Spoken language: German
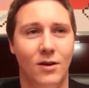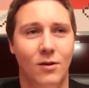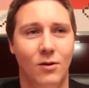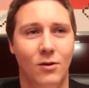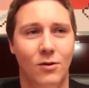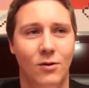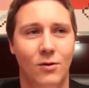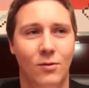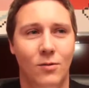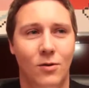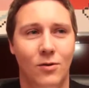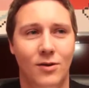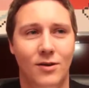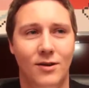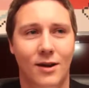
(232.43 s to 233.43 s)
Äh,
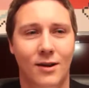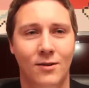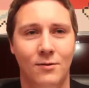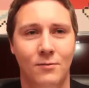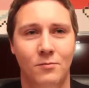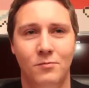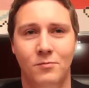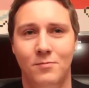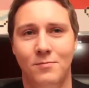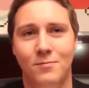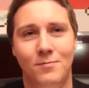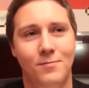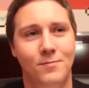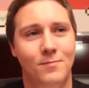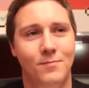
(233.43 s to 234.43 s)
und dann,
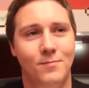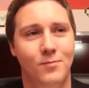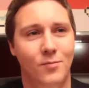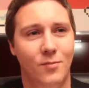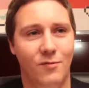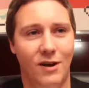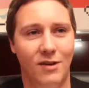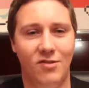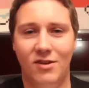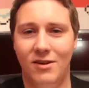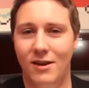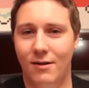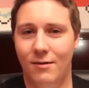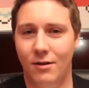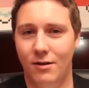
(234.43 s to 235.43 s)
weiß ich
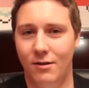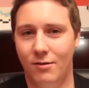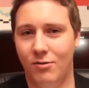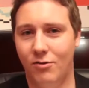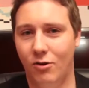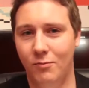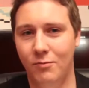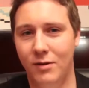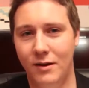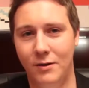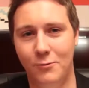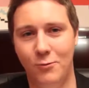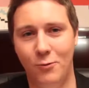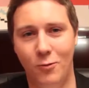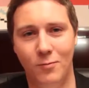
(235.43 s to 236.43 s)
nicht, Zombie
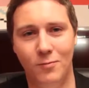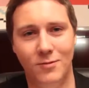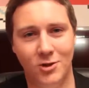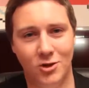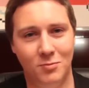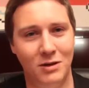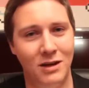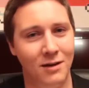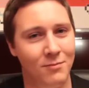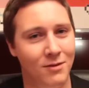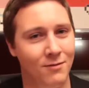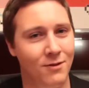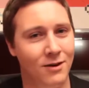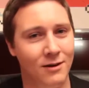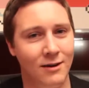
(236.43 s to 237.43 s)
U. Das Spiel hat
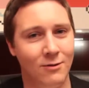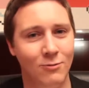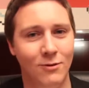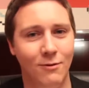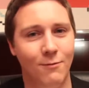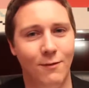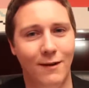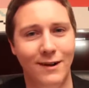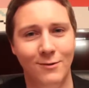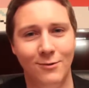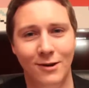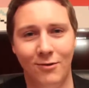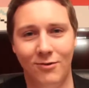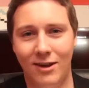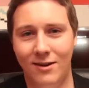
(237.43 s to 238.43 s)
mir wirklich gut gefallen und
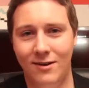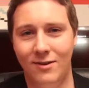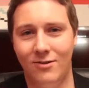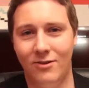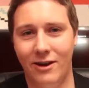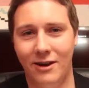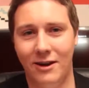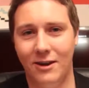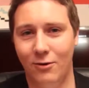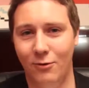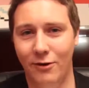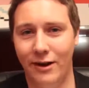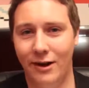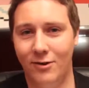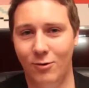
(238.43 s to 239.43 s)
das Ende ist eigentlich
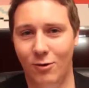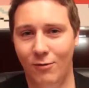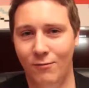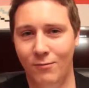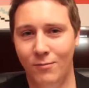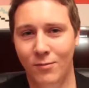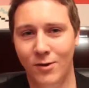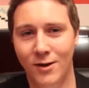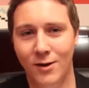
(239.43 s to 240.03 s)
auch recht offen.